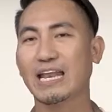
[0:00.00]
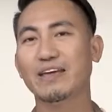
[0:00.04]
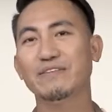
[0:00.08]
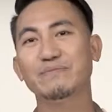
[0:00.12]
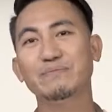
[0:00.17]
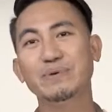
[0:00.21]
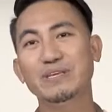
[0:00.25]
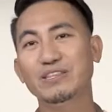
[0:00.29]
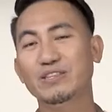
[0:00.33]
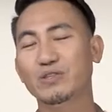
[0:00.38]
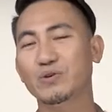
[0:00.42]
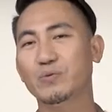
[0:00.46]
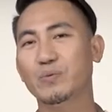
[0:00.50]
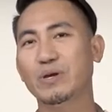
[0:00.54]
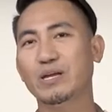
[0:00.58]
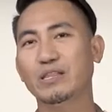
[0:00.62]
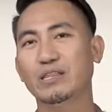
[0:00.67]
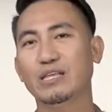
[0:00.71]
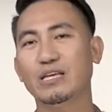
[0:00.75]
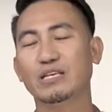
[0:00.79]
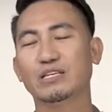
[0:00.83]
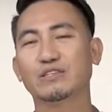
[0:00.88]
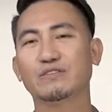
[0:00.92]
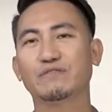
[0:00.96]
and I've been
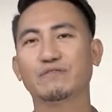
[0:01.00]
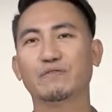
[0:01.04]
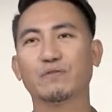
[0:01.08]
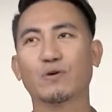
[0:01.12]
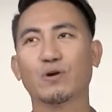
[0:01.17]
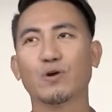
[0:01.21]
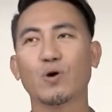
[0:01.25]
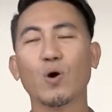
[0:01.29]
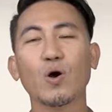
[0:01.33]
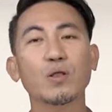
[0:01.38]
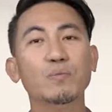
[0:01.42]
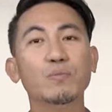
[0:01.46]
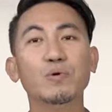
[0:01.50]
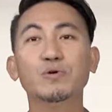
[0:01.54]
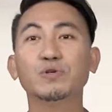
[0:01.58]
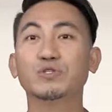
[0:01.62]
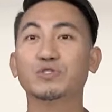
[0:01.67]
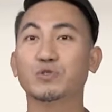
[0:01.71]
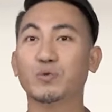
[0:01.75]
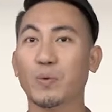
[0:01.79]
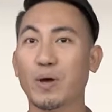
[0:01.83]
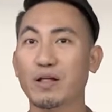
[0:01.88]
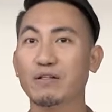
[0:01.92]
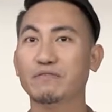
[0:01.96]
doing this for
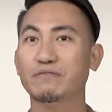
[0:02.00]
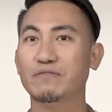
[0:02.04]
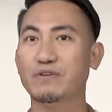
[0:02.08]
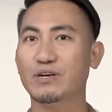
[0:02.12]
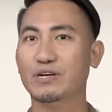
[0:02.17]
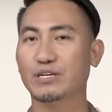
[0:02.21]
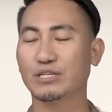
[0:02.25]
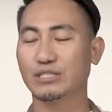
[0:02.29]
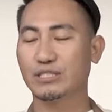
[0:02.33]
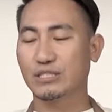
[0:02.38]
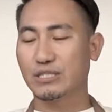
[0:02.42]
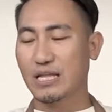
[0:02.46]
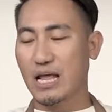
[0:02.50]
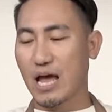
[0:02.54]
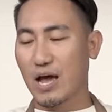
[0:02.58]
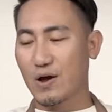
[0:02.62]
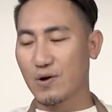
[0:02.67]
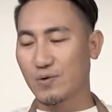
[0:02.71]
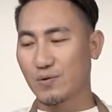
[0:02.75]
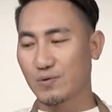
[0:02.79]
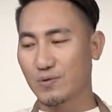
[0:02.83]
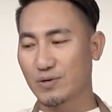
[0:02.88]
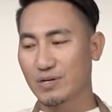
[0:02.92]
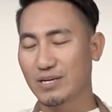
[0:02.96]
almost 12 years
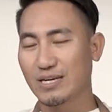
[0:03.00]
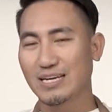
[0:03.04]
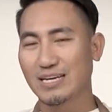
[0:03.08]
now.